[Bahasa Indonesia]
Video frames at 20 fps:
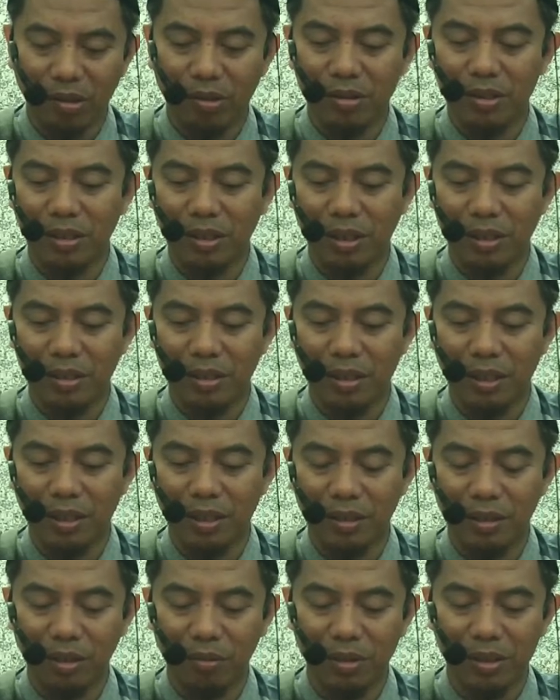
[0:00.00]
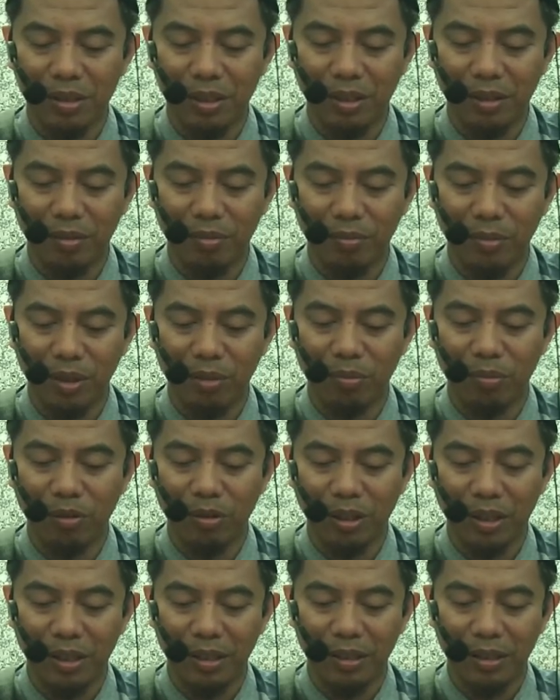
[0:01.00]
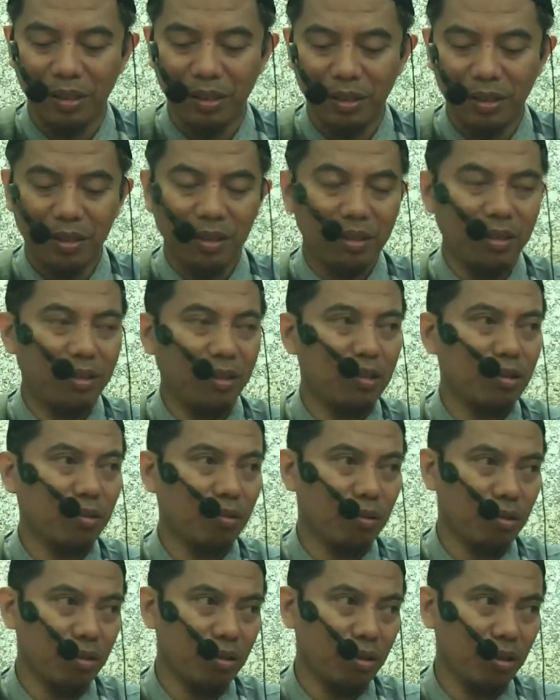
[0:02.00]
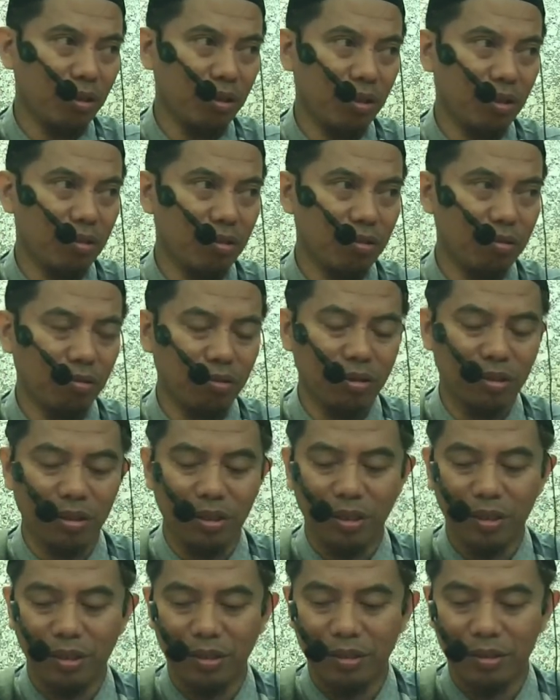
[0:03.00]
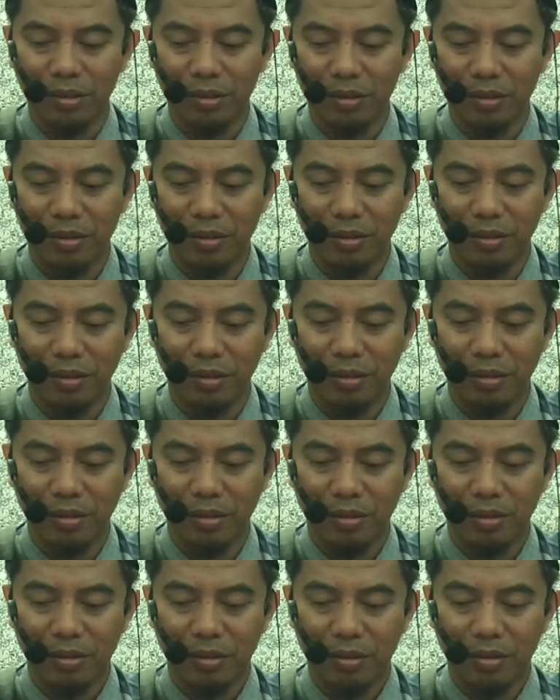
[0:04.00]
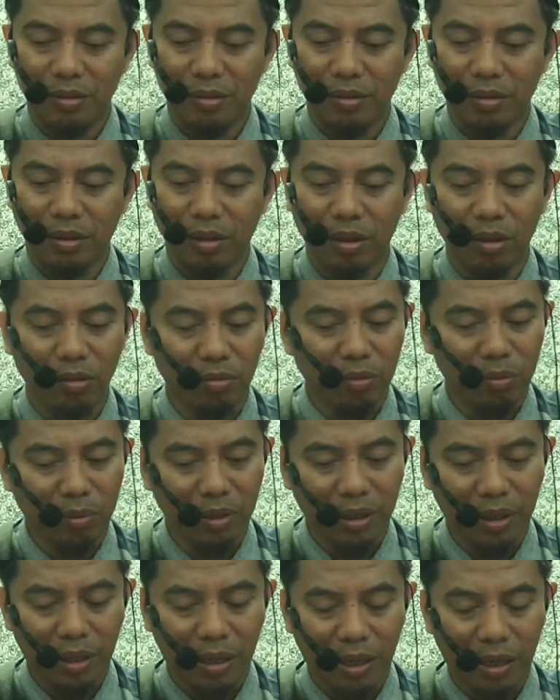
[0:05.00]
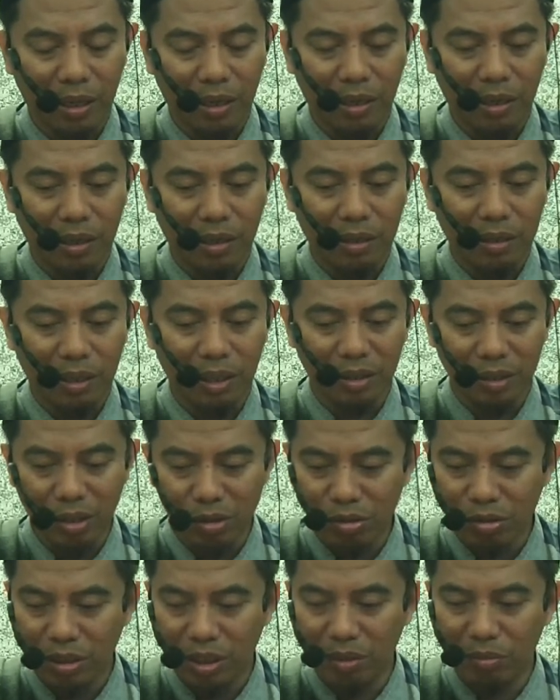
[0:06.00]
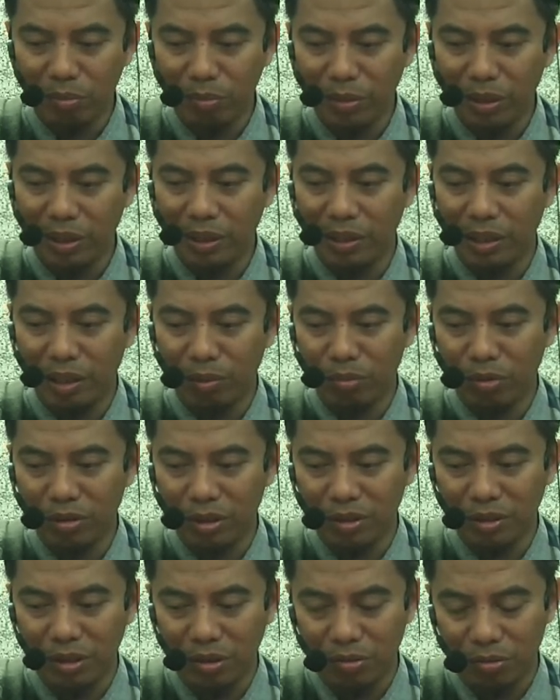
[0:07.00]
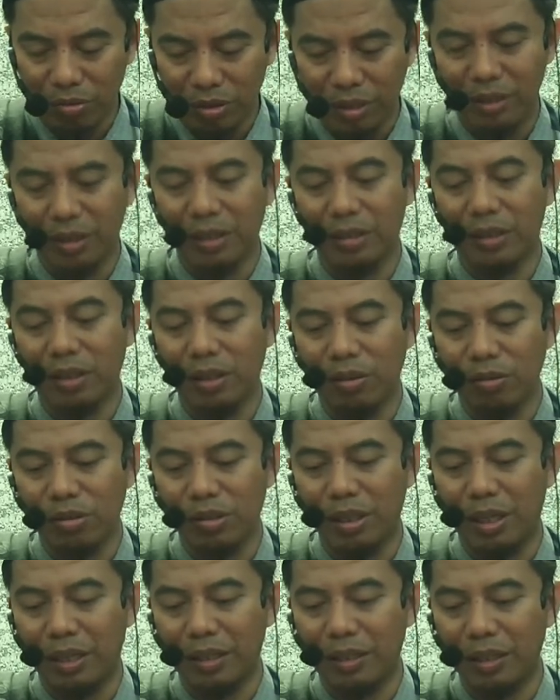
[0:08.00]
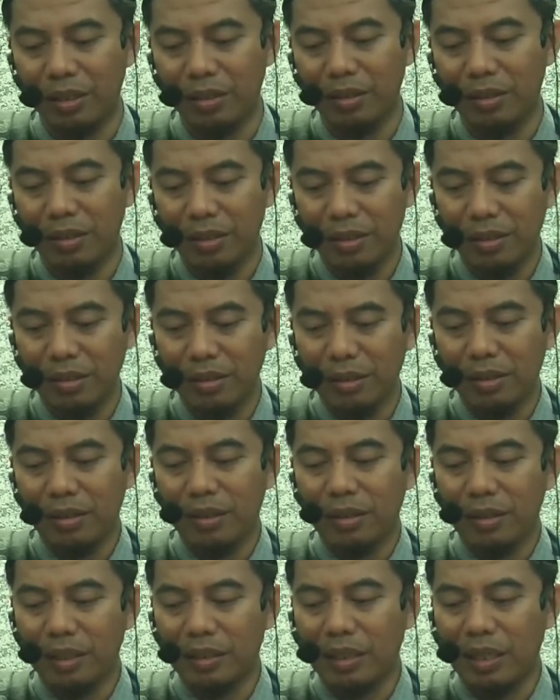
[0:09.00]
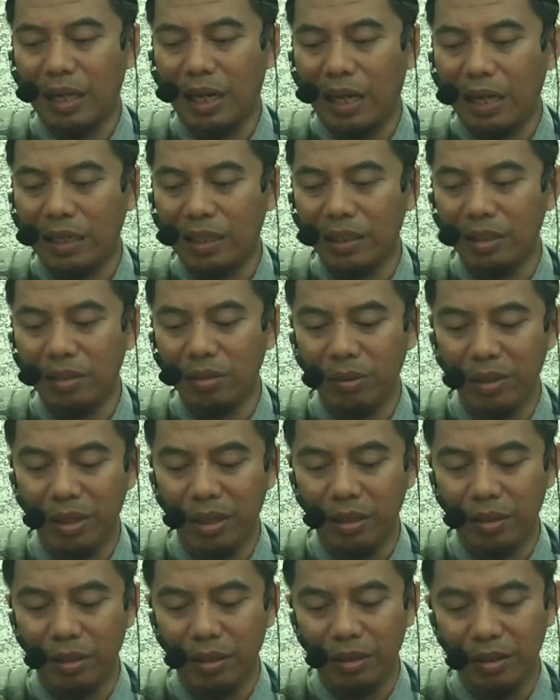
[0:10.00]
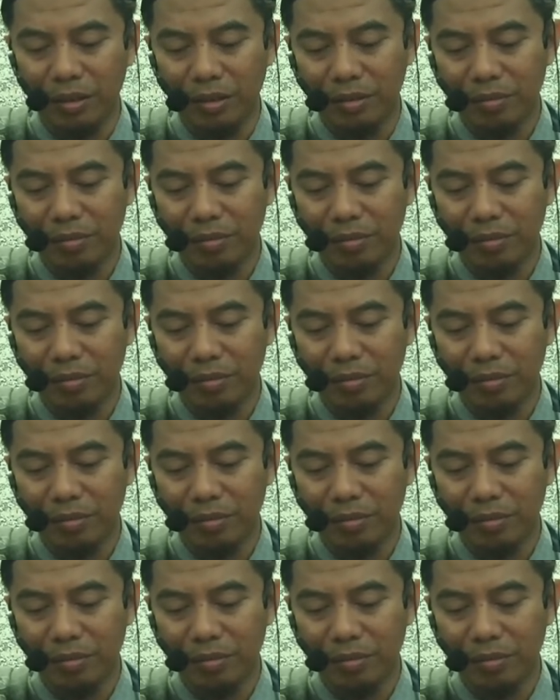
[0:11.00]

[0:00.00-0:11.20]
setengah-setengah nanti bisa menimbulkan distorsi dan seterusnya kalau memang kita sudah memilih ilmu tertentu ya kita usahakan kita ahli di bidangnya